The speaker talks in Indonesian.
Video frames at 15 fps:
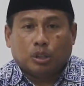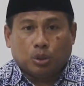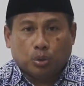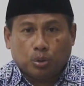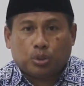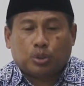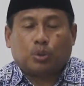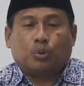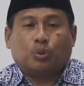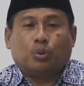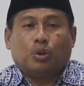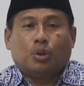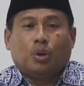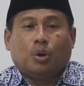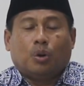Justru
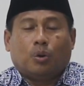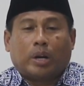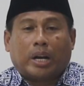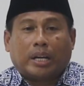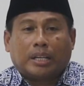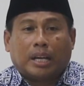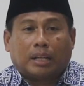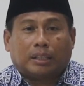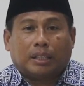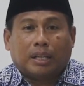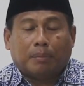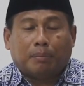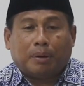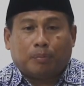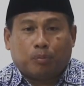orang yang
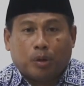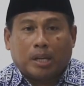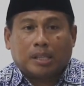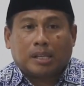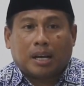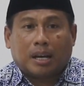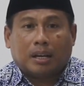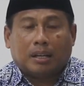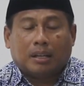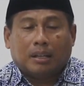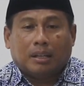tidak berpuasa